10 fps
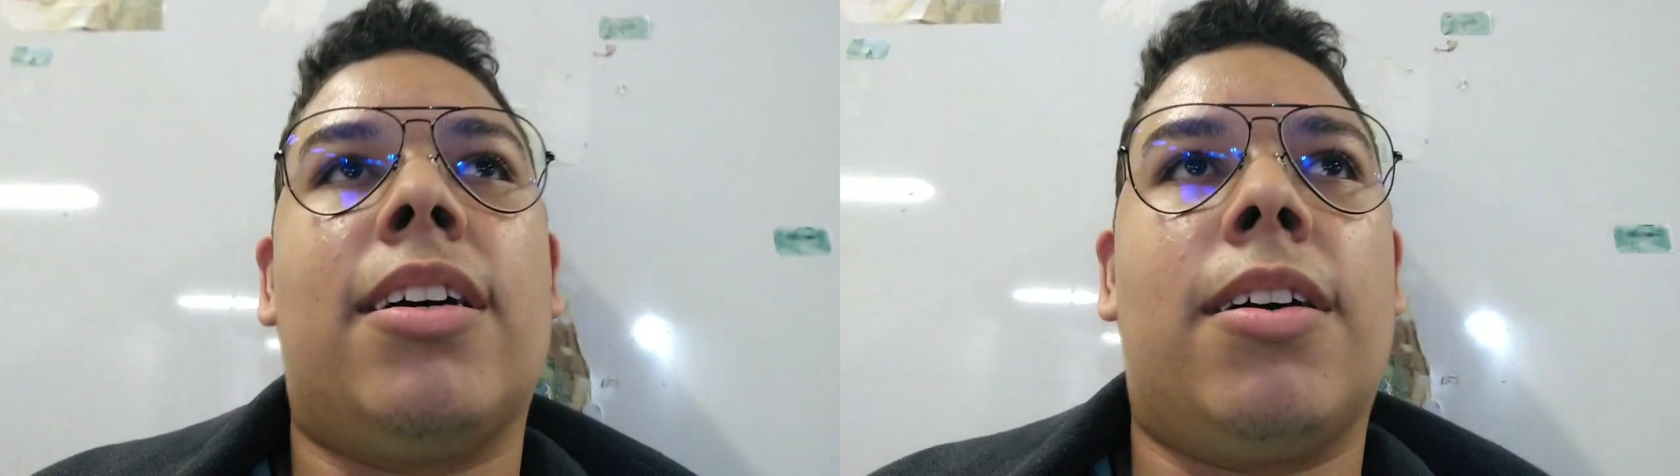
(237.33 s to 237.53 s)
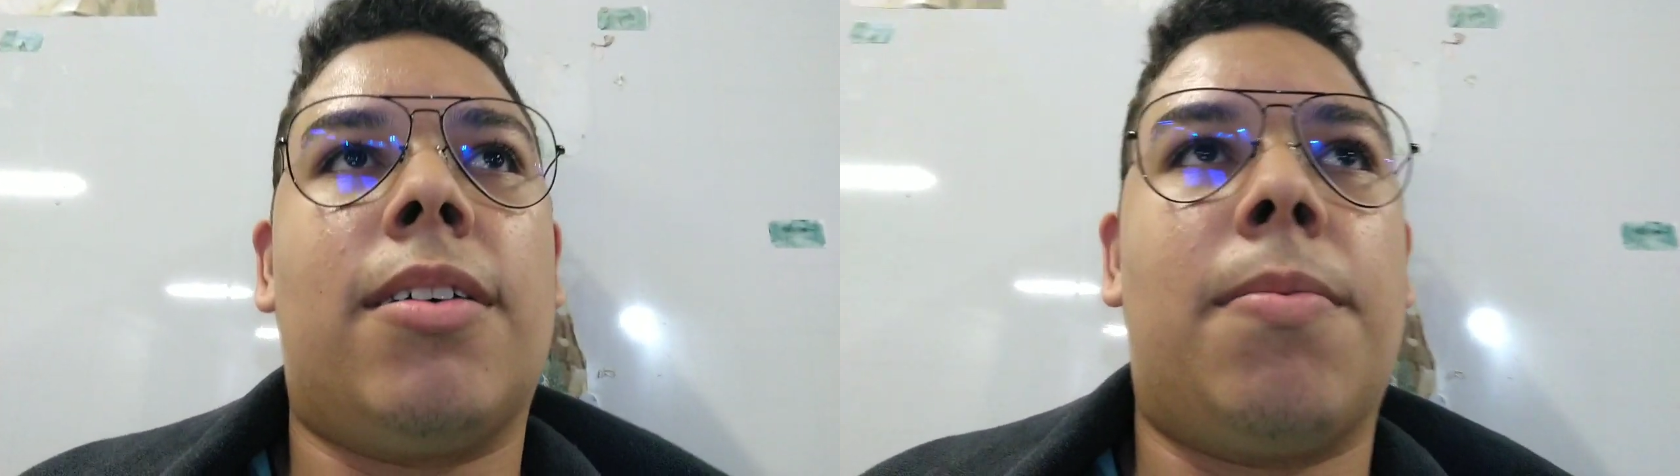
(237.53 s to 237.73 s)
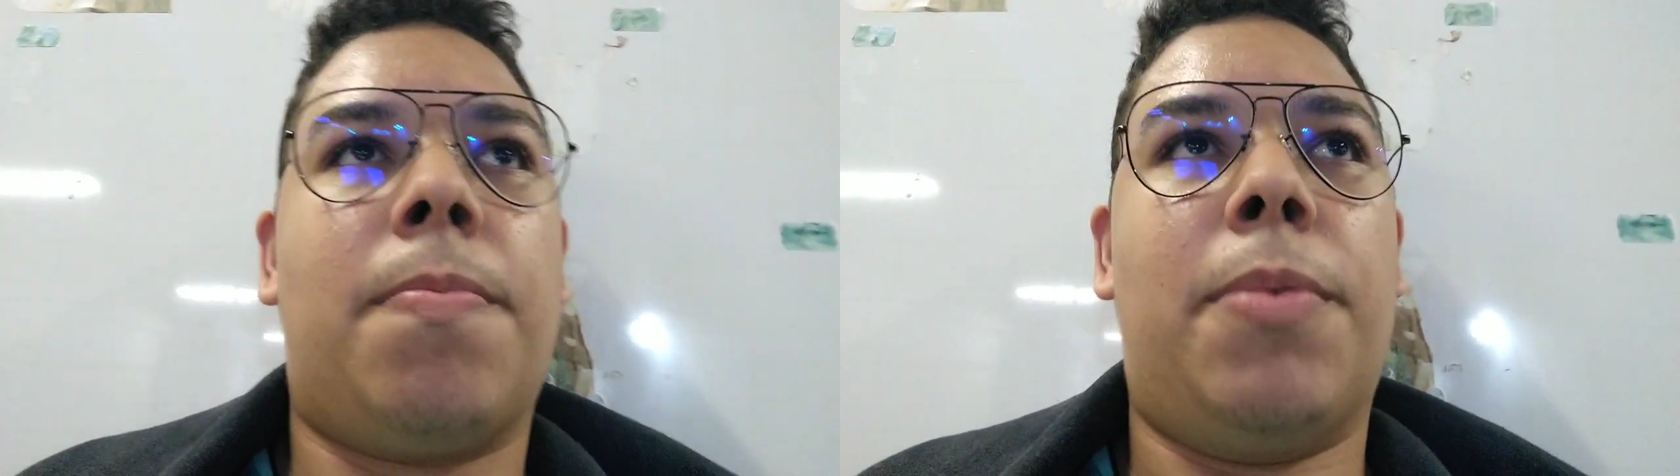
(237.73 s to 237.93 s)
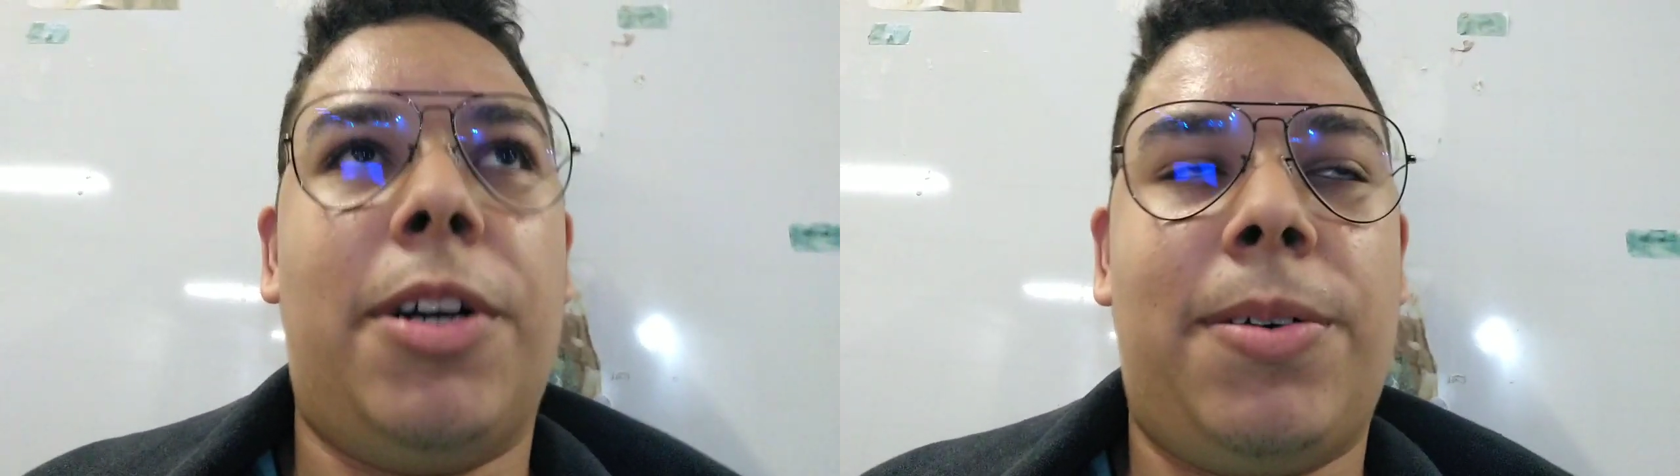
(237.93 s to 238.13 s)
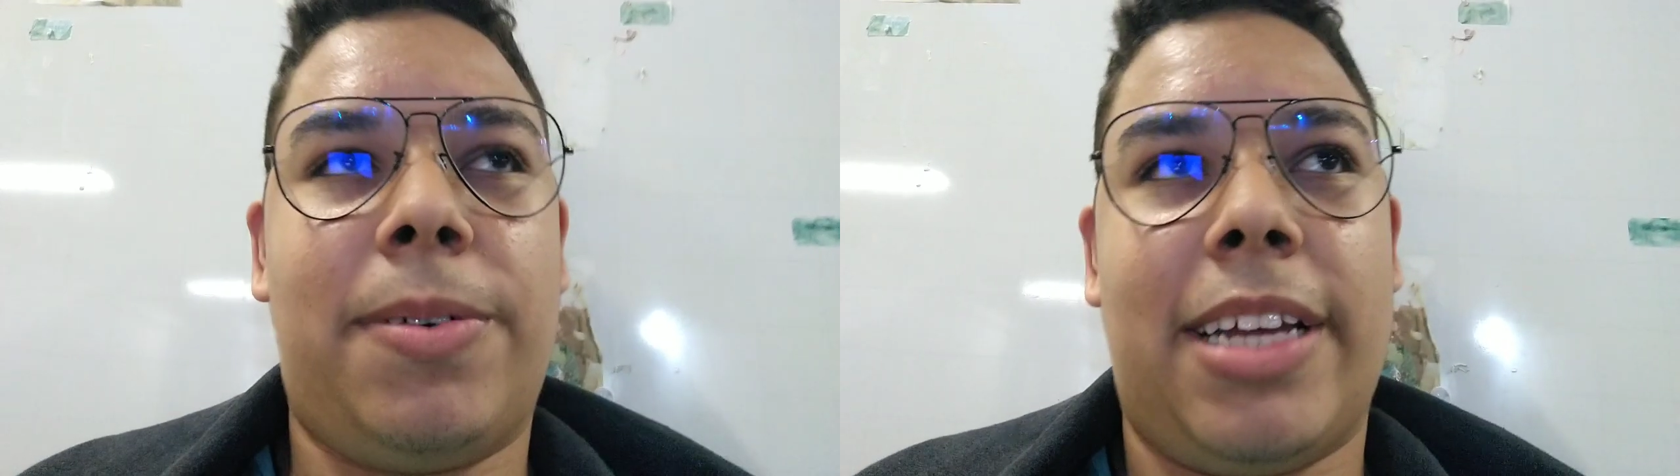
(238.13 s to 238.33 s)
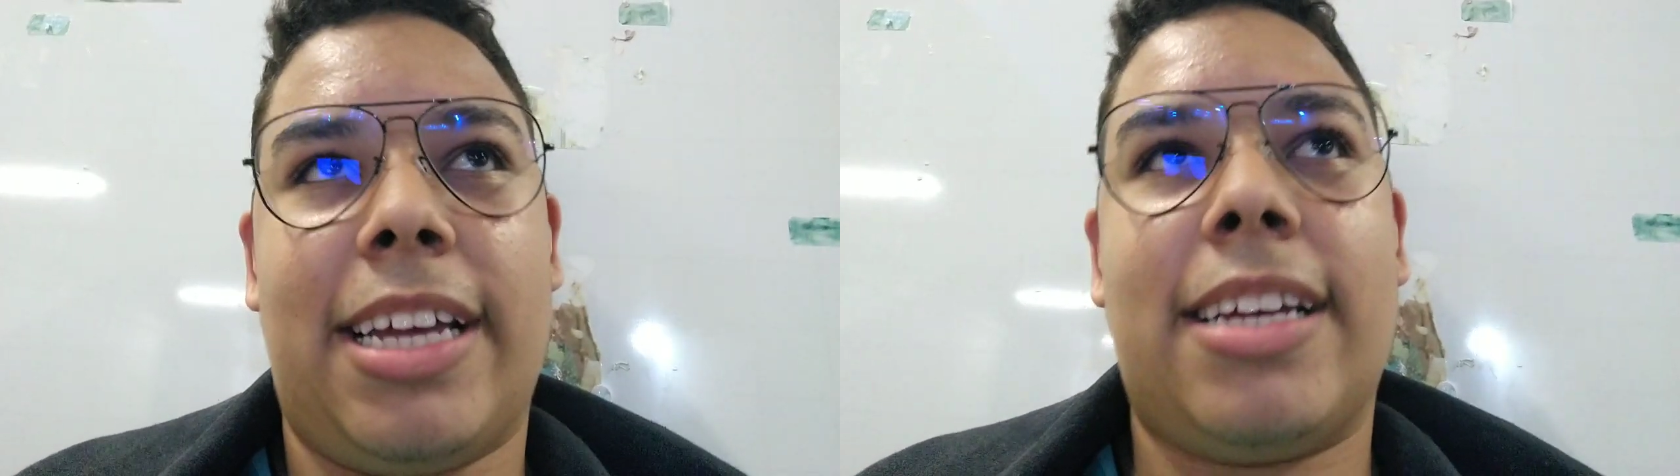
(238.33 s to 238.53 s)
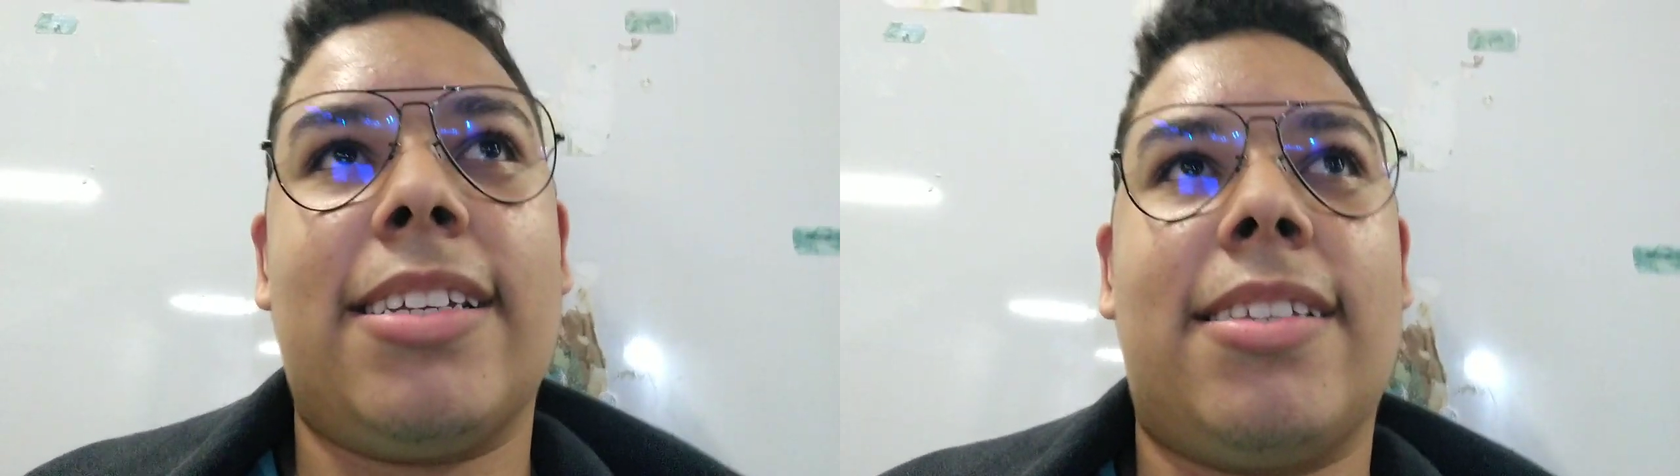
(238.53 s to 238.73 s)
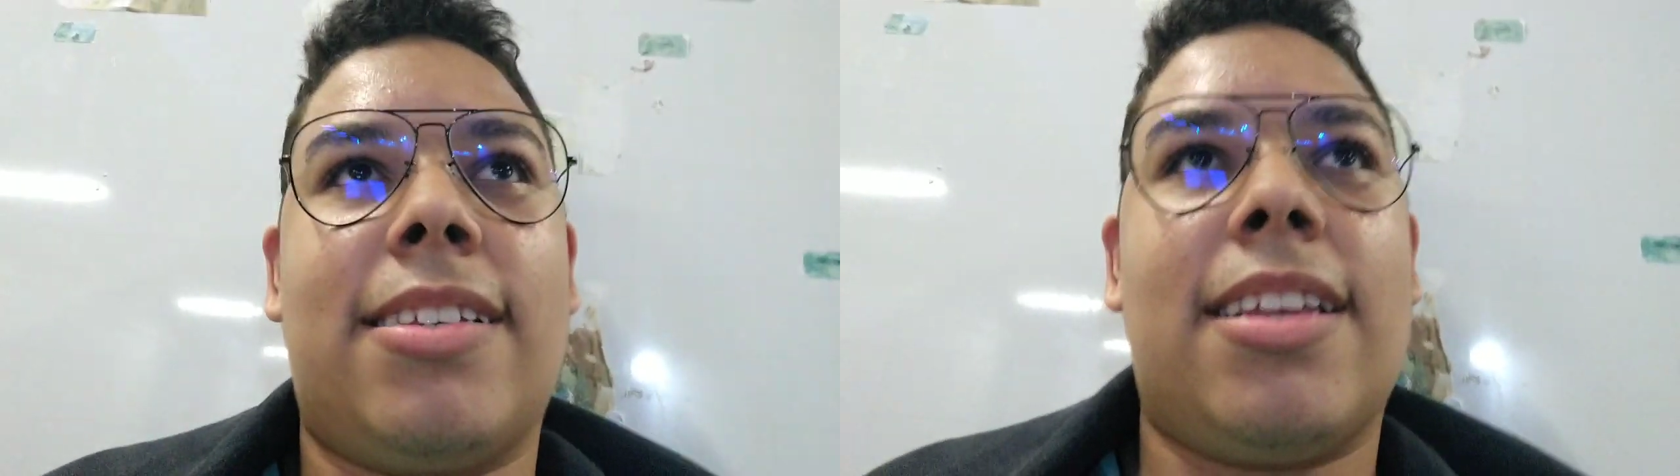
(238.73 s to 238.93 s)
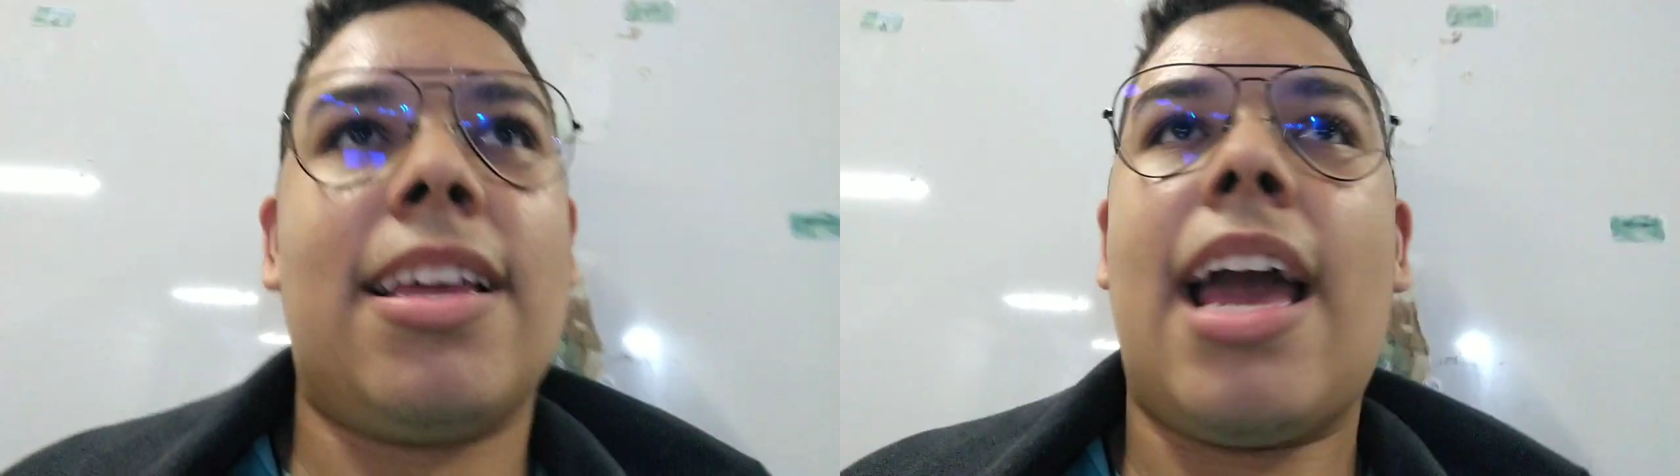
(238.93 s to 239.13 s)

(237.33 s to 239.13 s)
português. português.